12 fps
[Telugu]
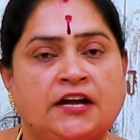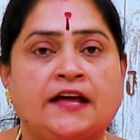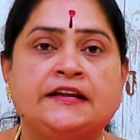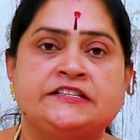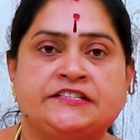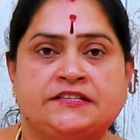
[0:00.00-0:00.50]

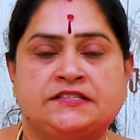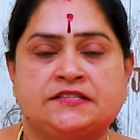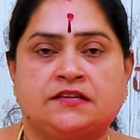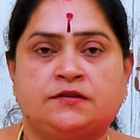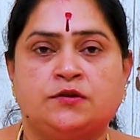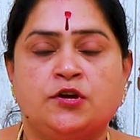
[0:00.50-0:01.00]
అలా
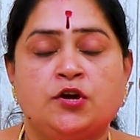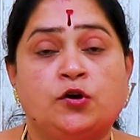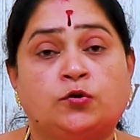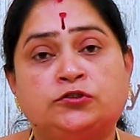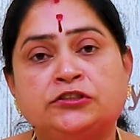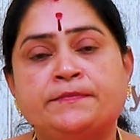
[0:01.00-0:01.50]
చేస్తారు
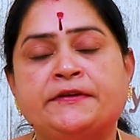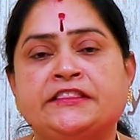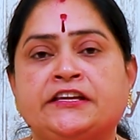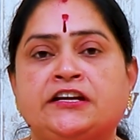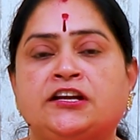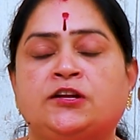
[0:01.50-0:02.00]

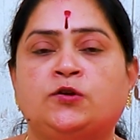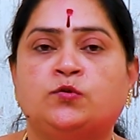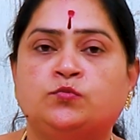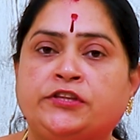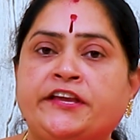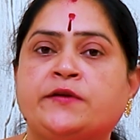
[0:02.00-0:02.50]
కొంతమంది ఇళ్లలో
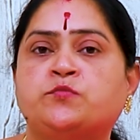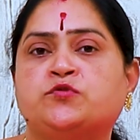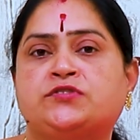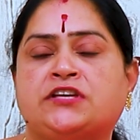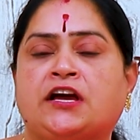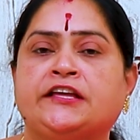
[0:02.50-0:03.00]
ఉదయము
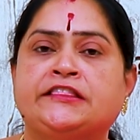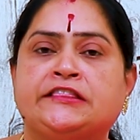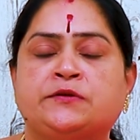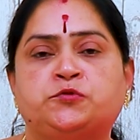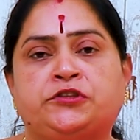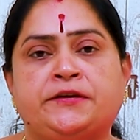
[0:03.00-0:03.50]

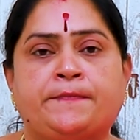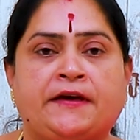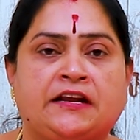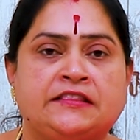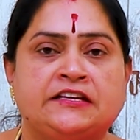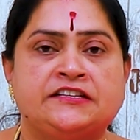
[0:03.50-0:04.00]
సాయంత్రము
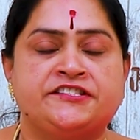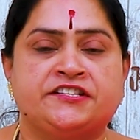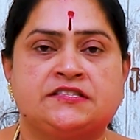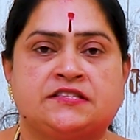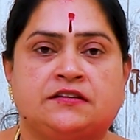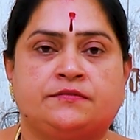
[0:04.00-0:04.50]
దీపారాధన
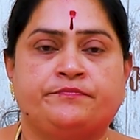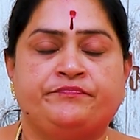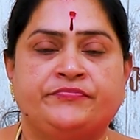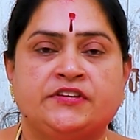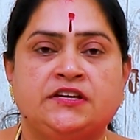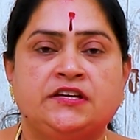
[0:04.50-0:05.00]
చేస్తారు
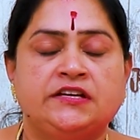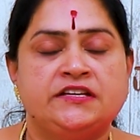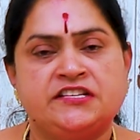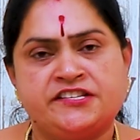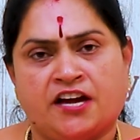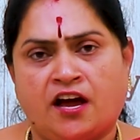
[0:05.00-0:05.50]

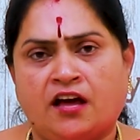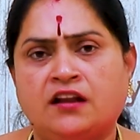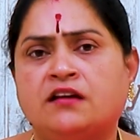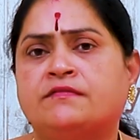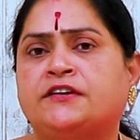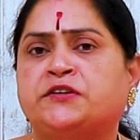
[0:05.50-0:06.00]
ఇది
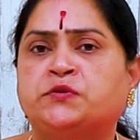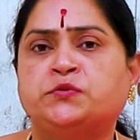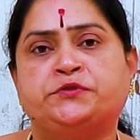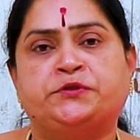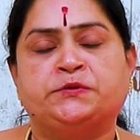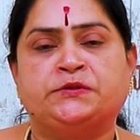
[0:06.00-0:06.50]
చాలా వరకు
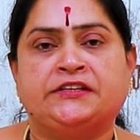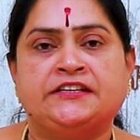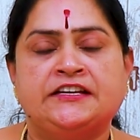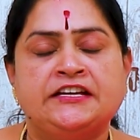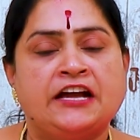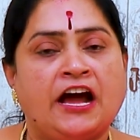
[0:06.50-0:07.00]
ఉంటుంది
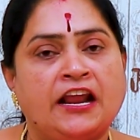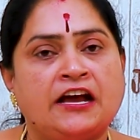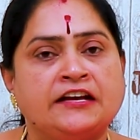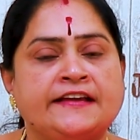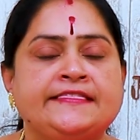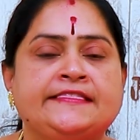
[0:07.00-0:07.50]
అలాగే